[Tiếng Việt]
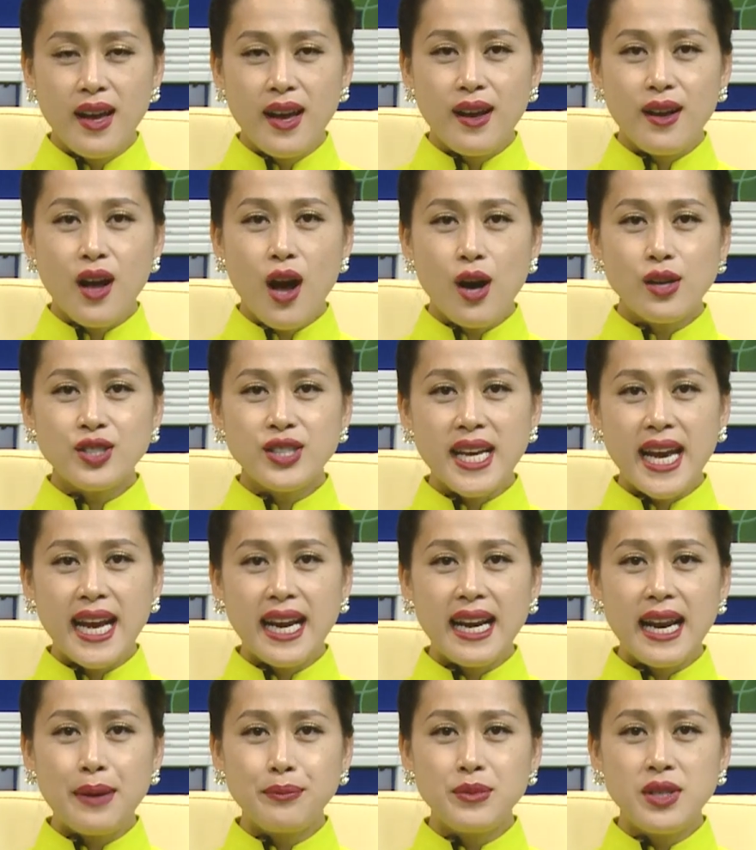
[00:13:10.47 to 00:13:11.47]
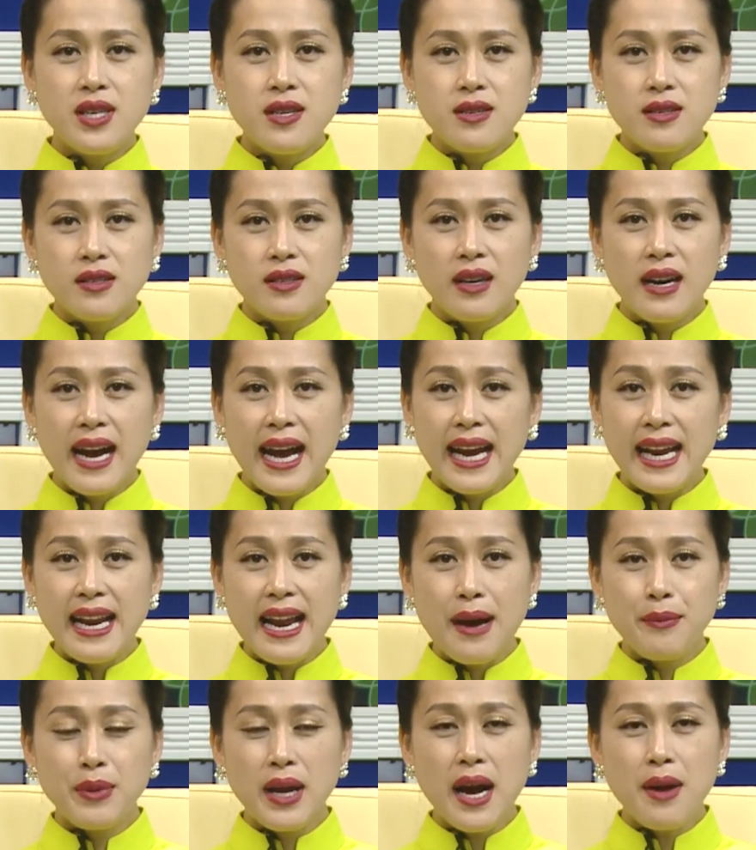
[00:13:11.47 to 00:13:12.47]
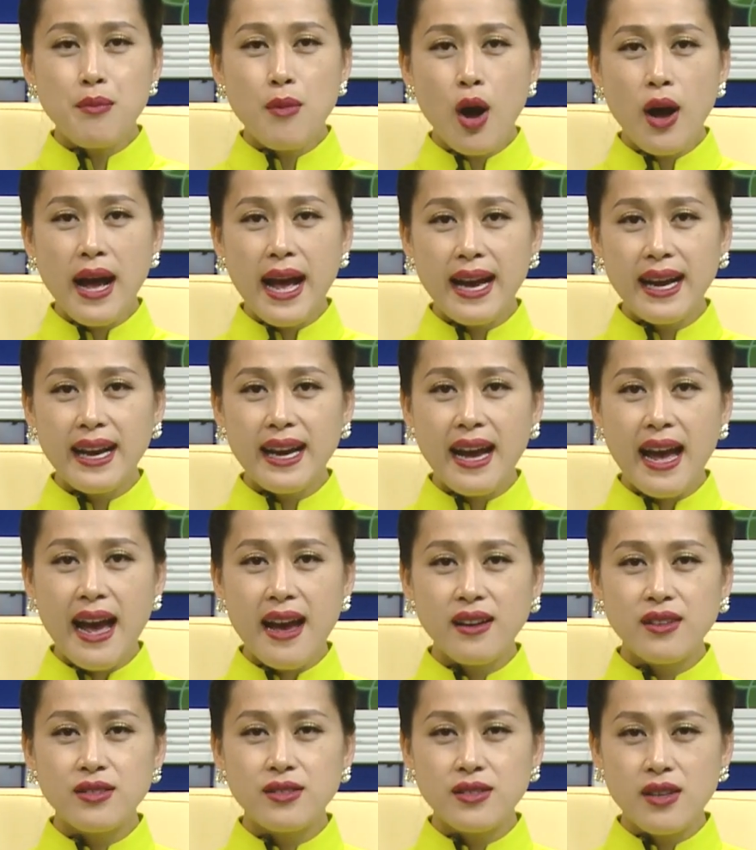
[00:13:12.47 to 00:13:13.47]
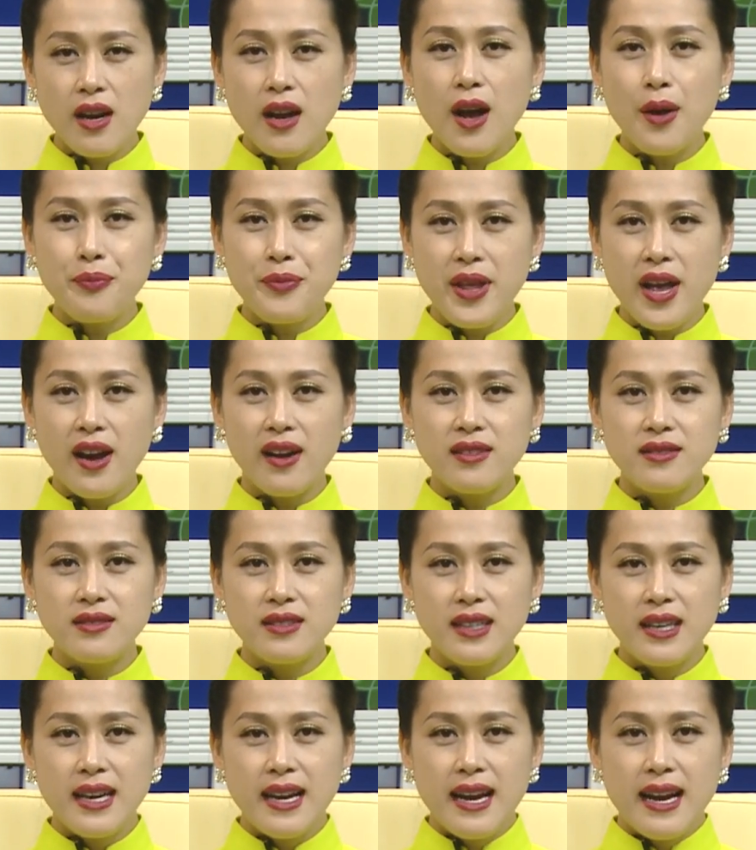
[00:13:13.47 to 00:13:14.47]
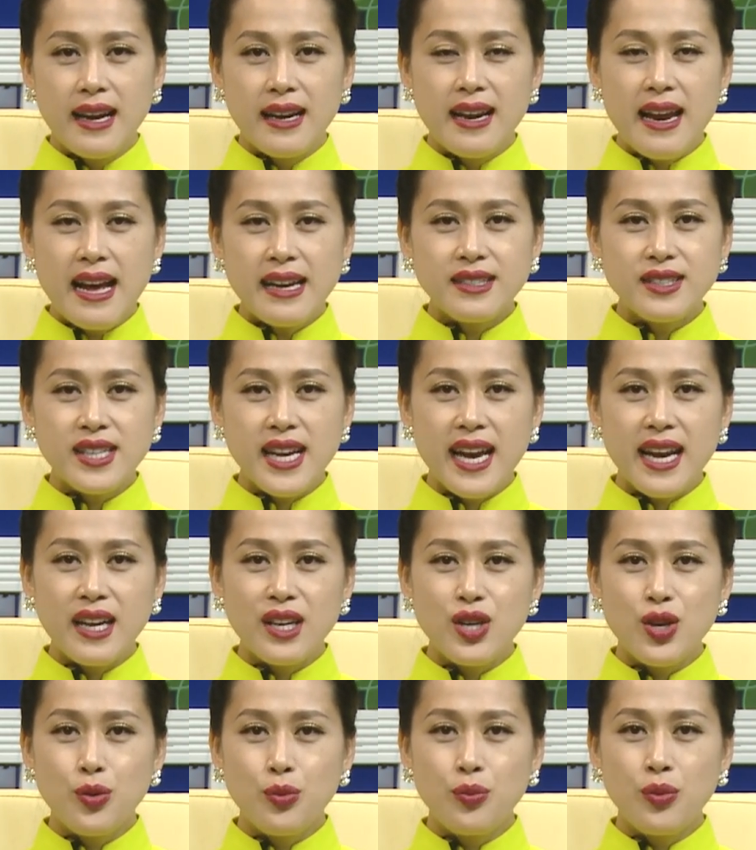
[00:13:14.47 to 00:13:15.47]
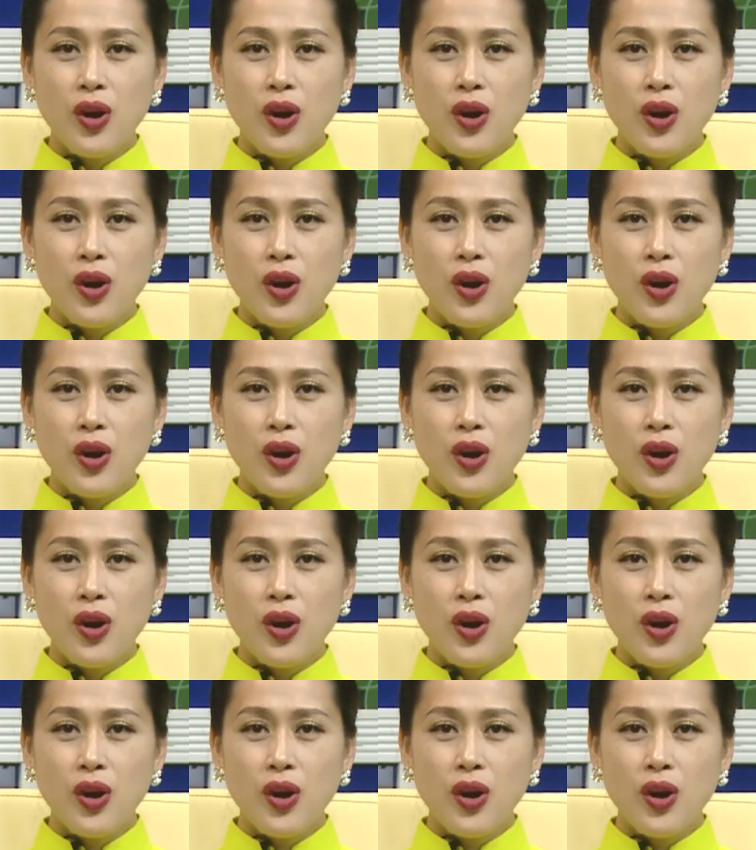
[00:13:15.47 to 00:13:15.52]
Ngó sen làm dưa hay làm các món ăn khác rất hấp dẫn. Lá sen dùng